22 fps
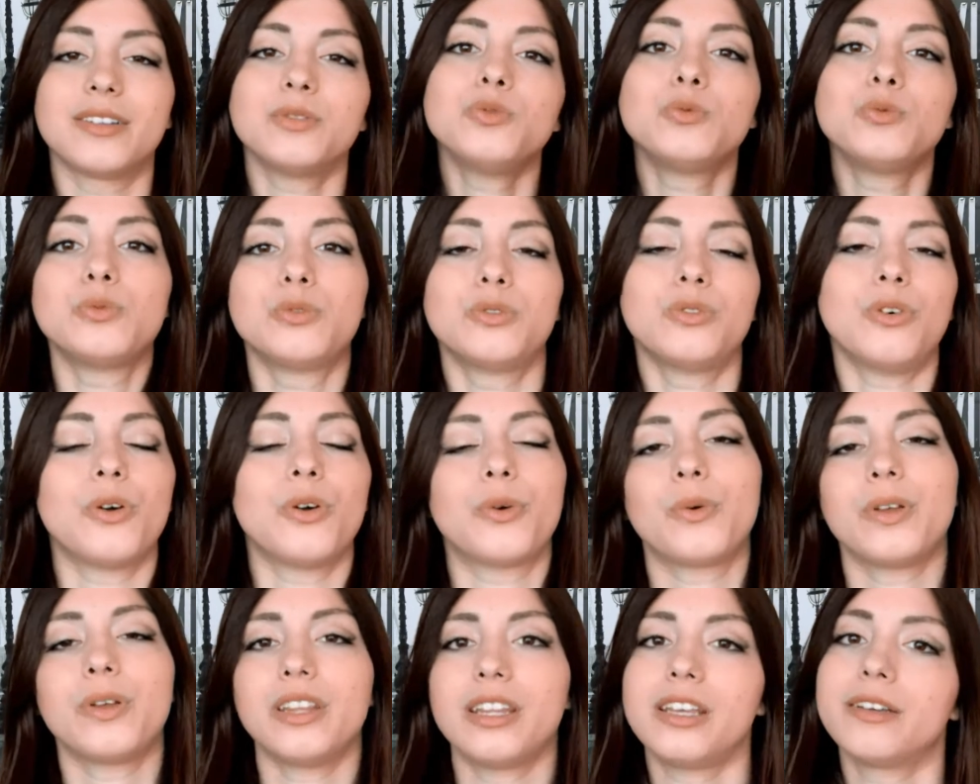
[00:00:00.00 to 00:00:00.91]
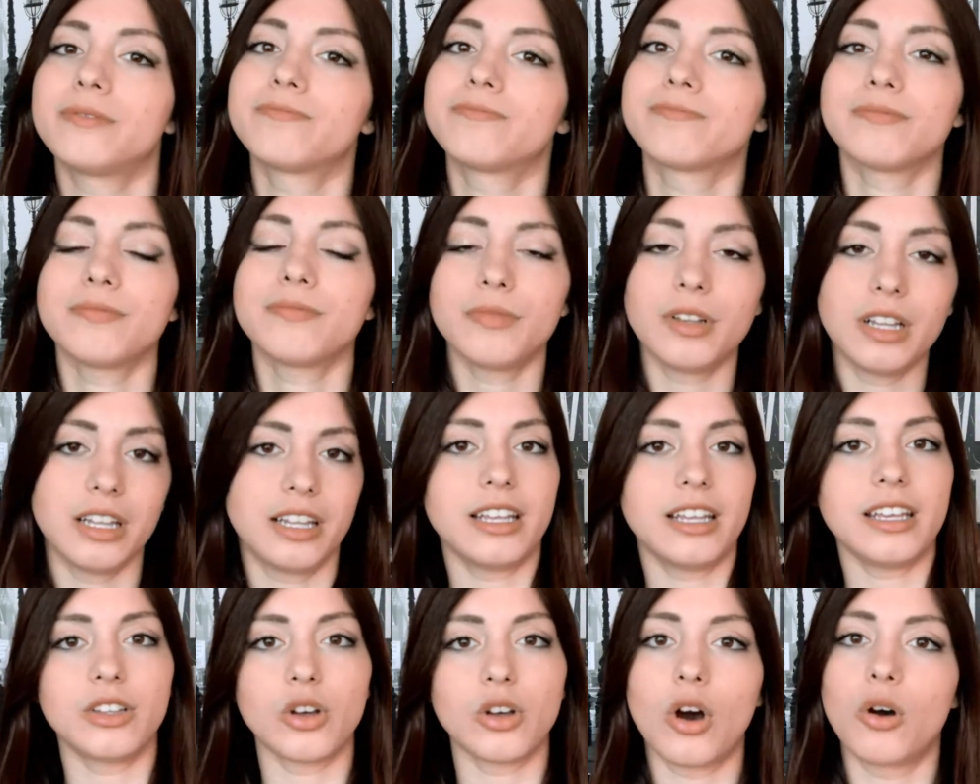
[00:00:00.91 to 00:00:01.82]
tutto e quindi
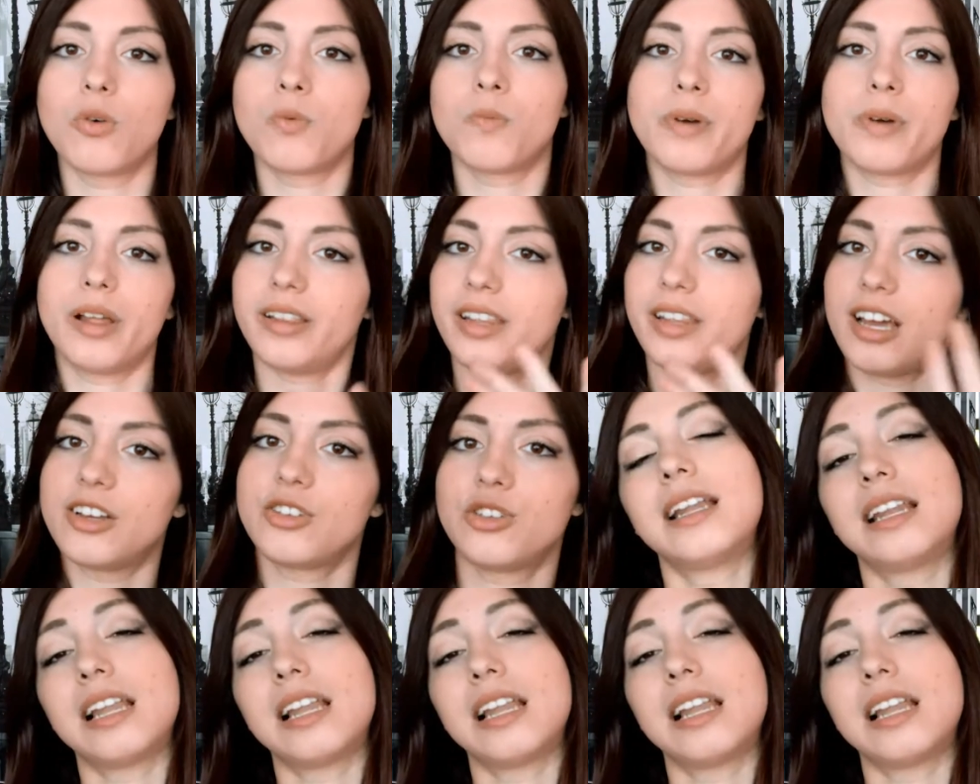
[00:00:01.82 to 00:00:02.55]
gli do un bel 10.